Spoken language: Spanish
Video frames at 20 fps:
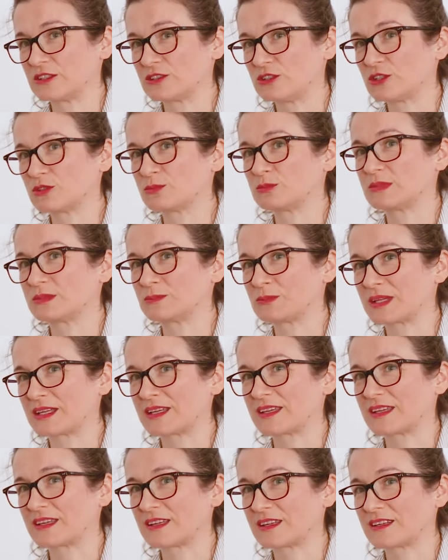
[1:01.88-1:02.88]
yo
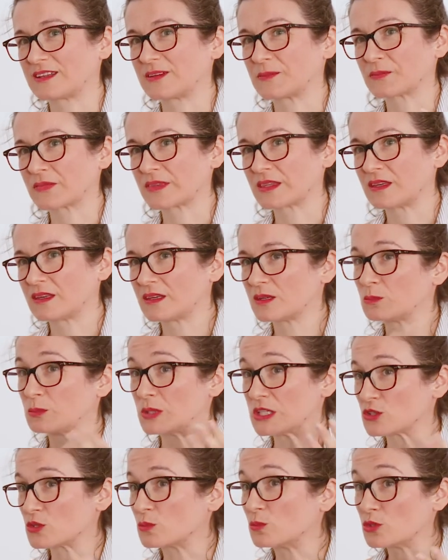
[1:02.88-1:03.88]
me
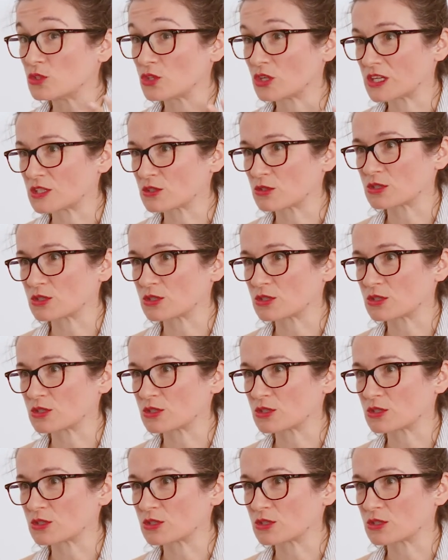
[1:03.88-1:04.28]
pienso mucho en las